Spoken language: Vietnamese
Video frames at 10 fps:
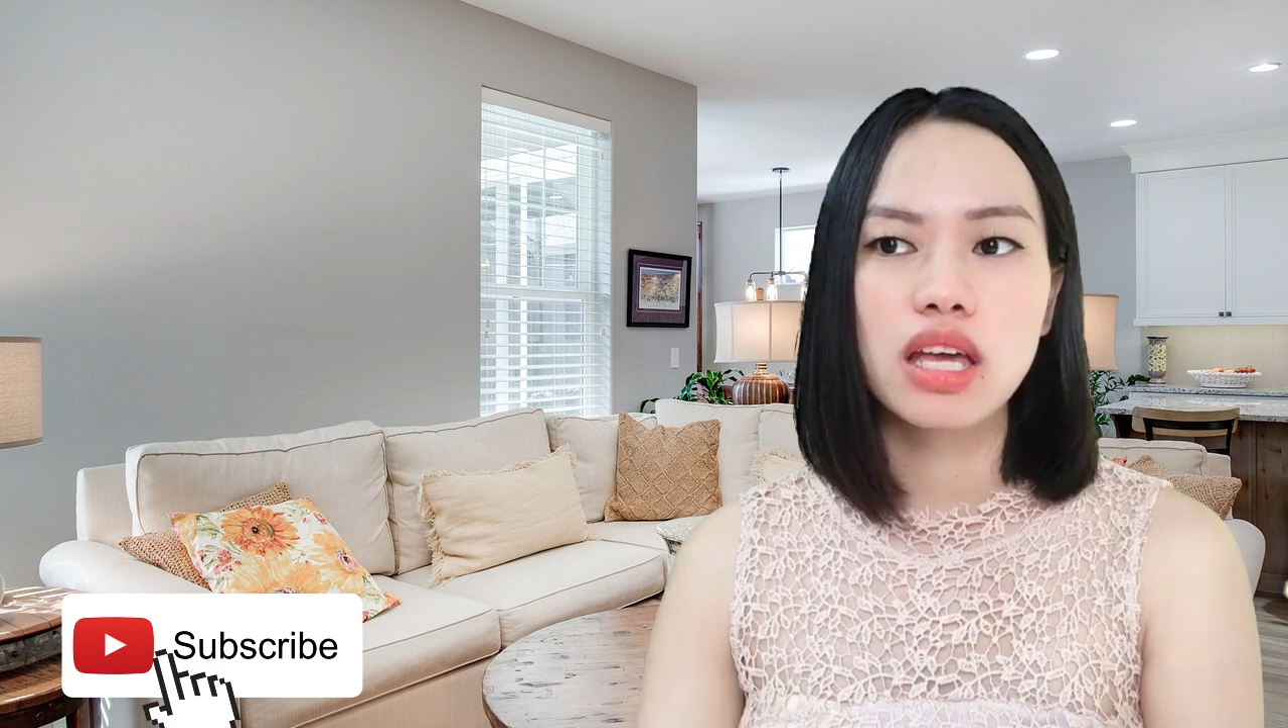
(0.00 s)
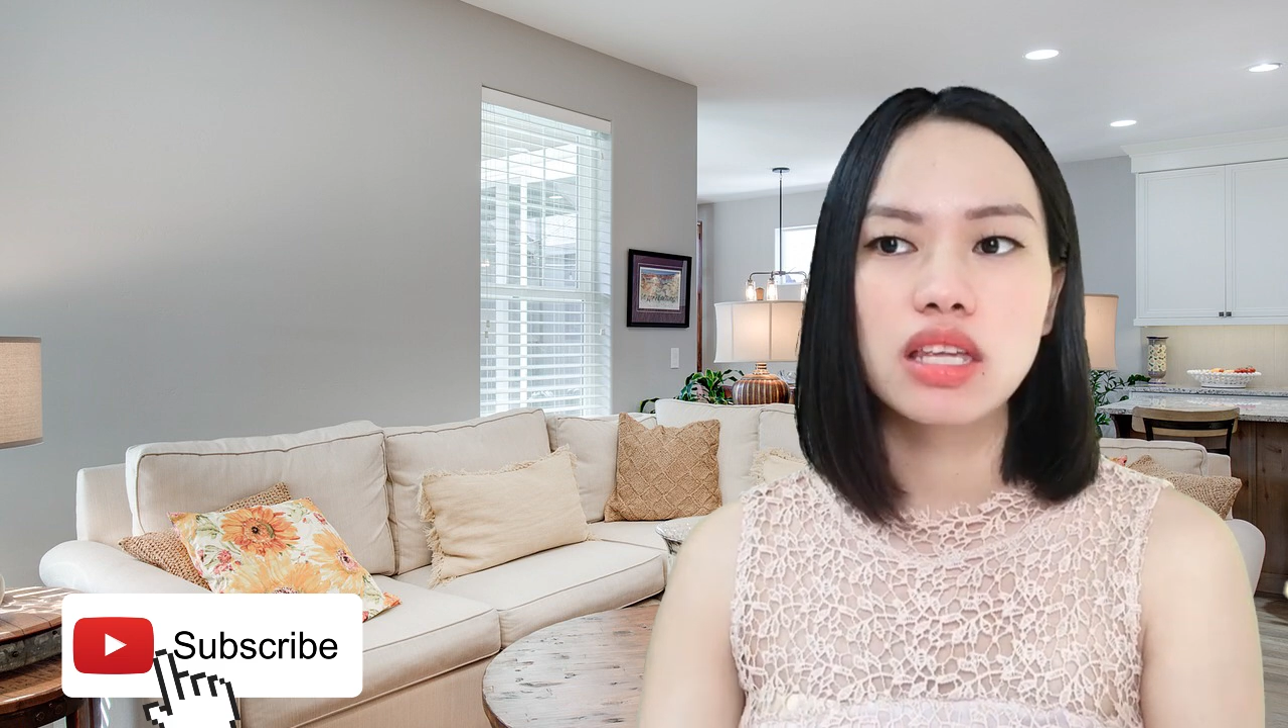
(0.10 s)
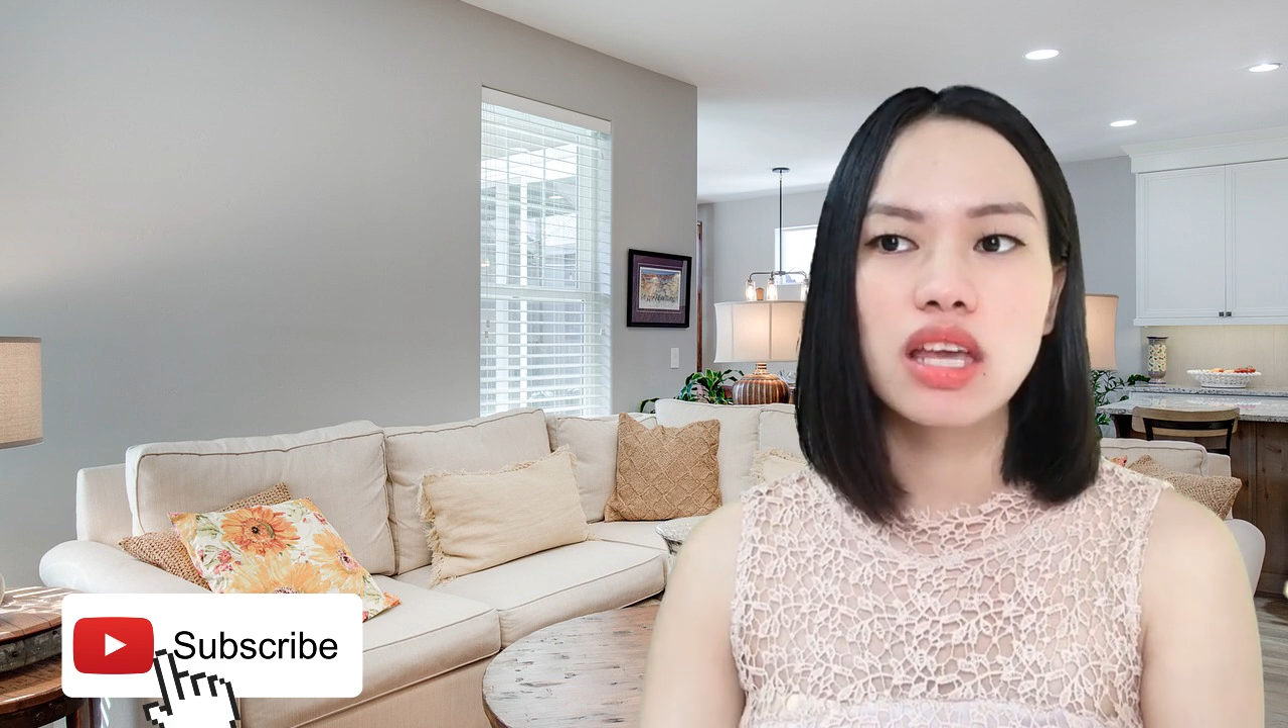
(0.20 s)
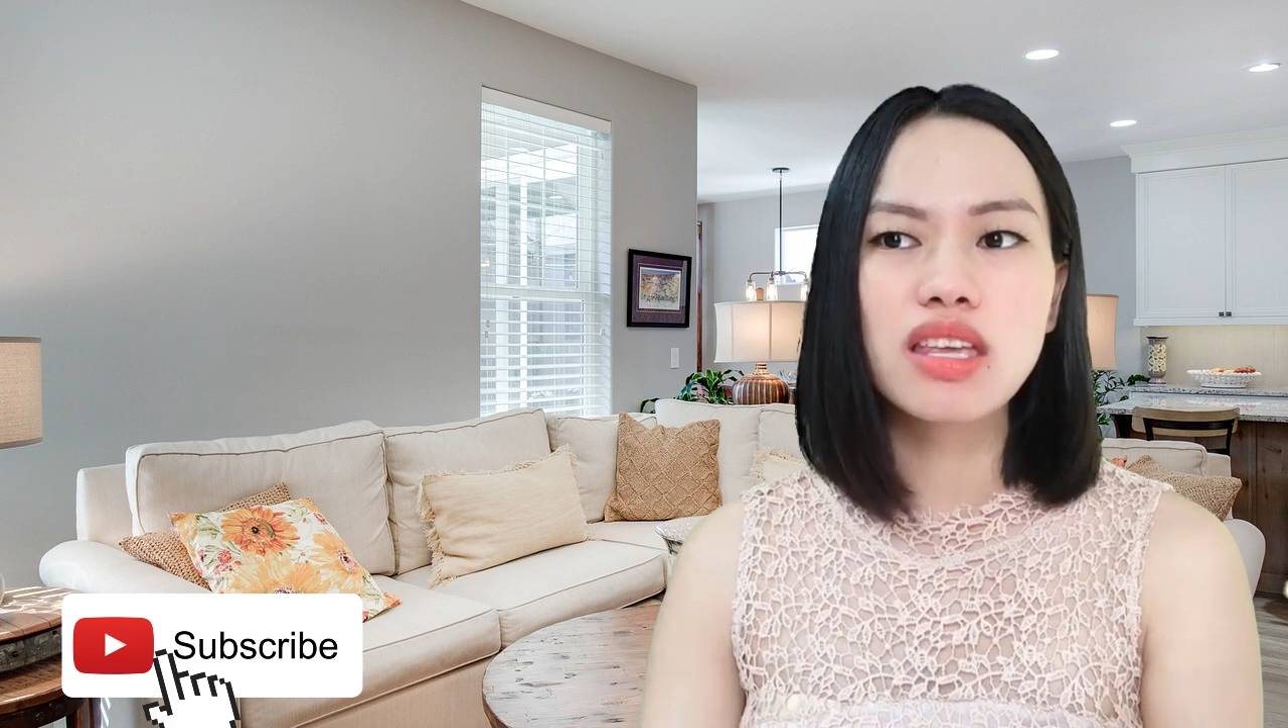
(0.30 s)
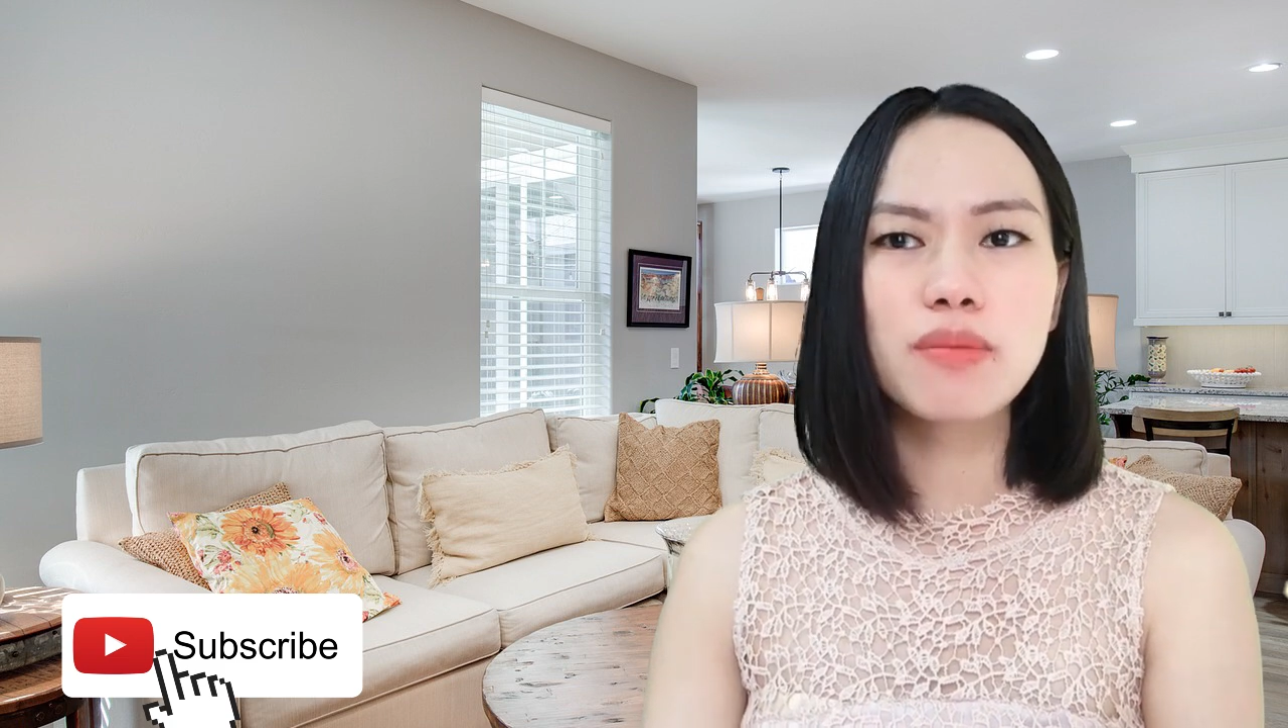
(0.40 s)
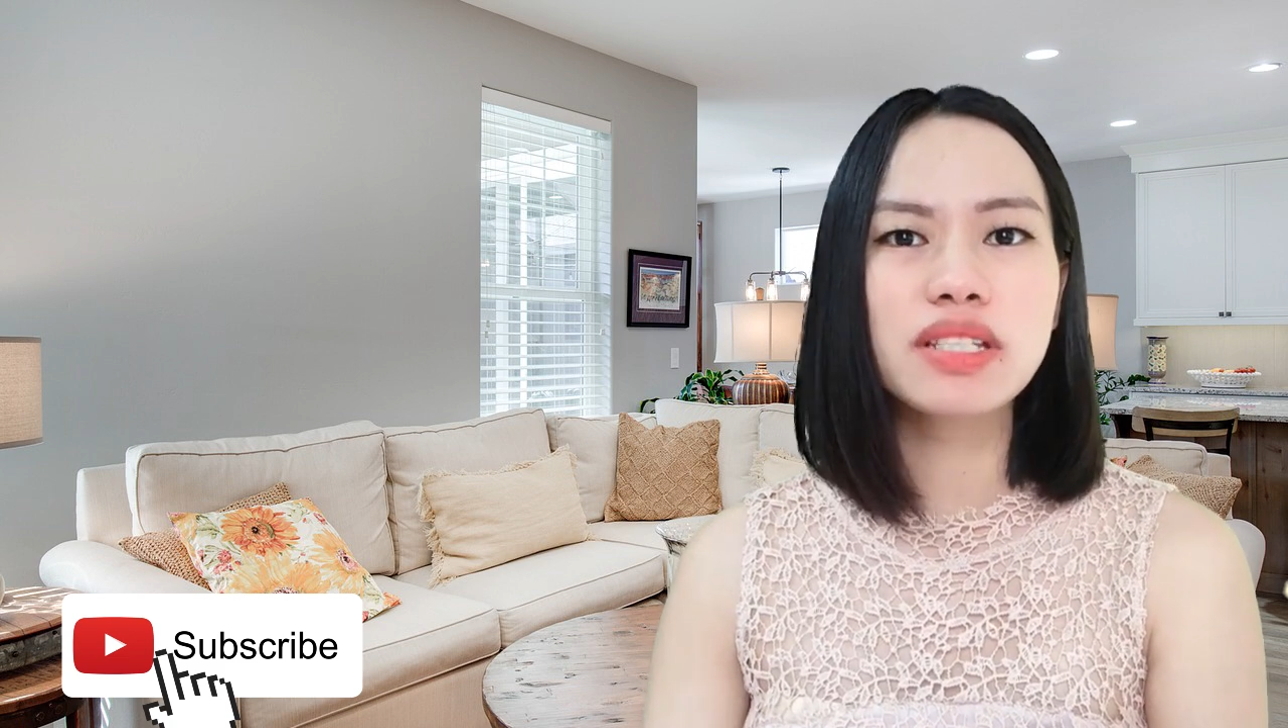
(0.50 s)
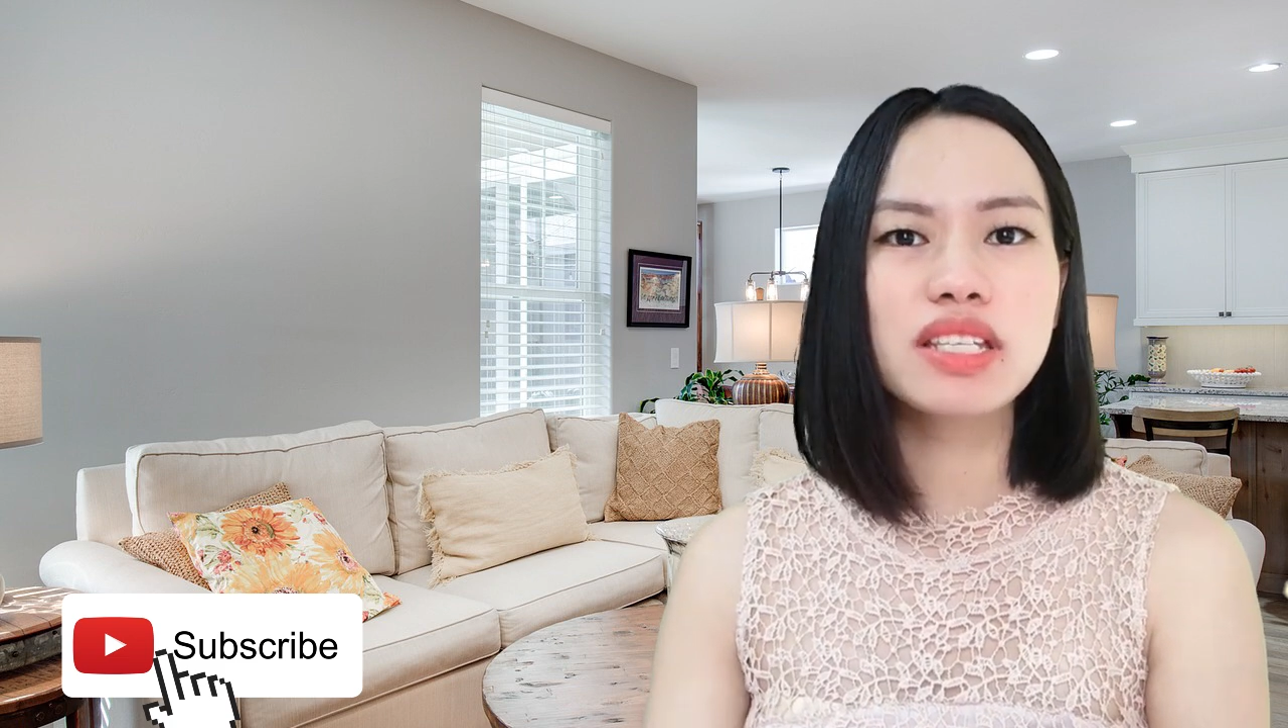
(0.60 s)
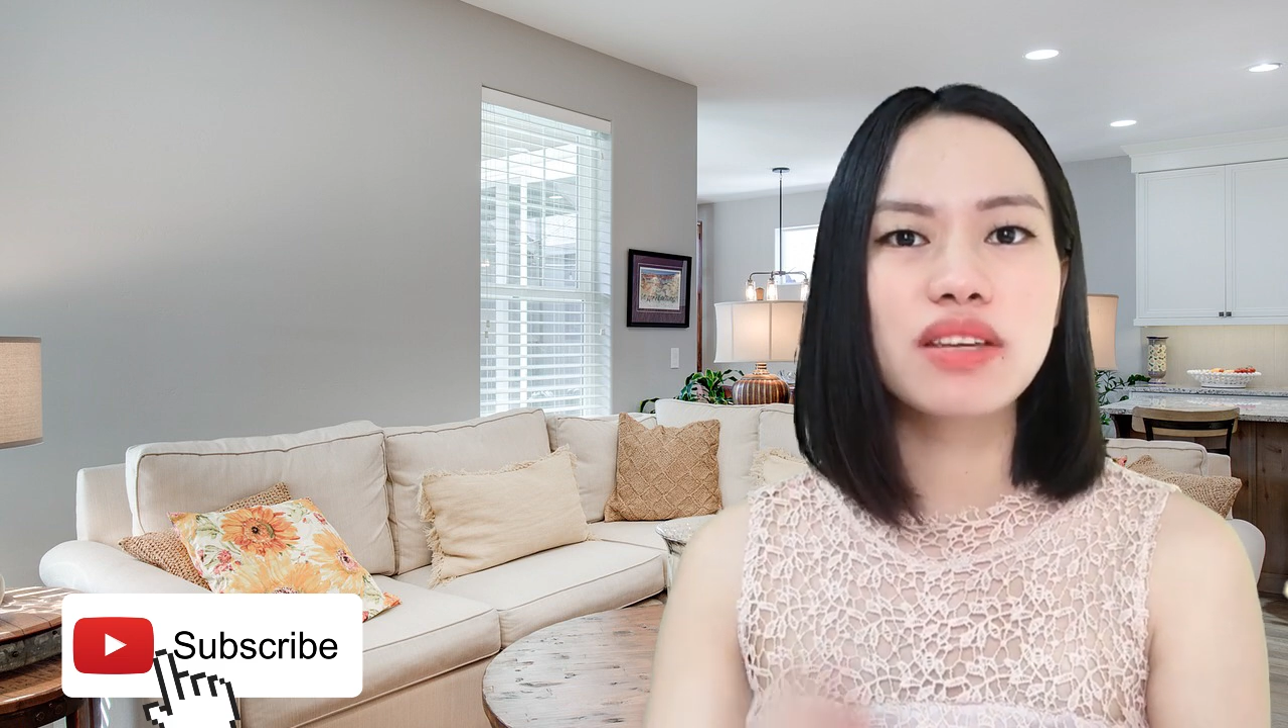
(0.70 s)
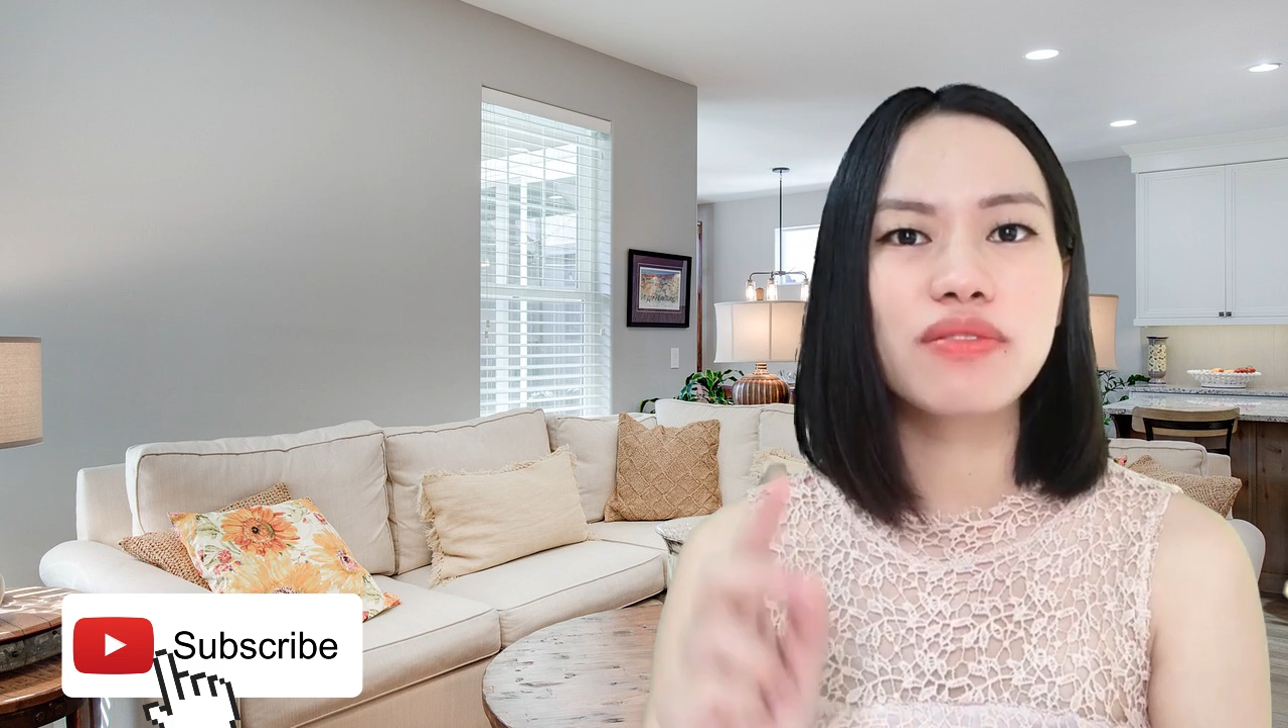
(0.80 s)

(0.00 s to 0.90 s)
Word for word: Thế nhưng mà chỉ